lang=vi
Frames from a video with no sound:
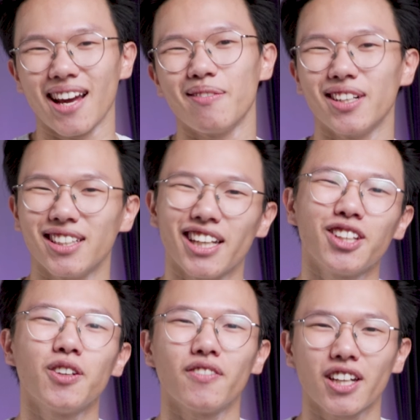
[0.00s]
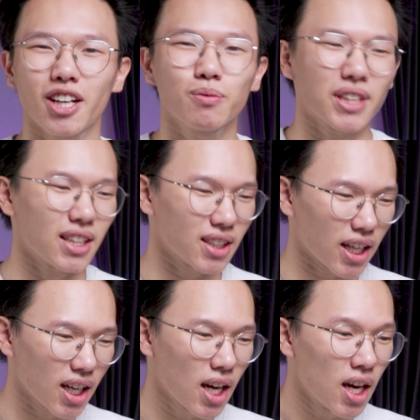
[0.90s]
làm được đến thế thôi với cái không gian như
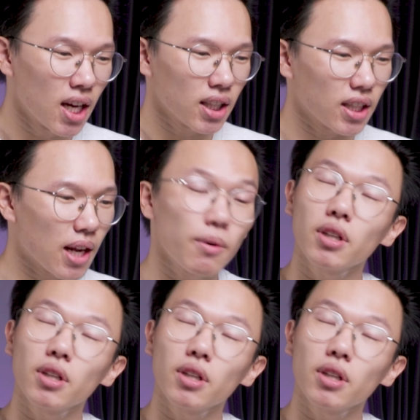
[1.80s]
thế thì đáp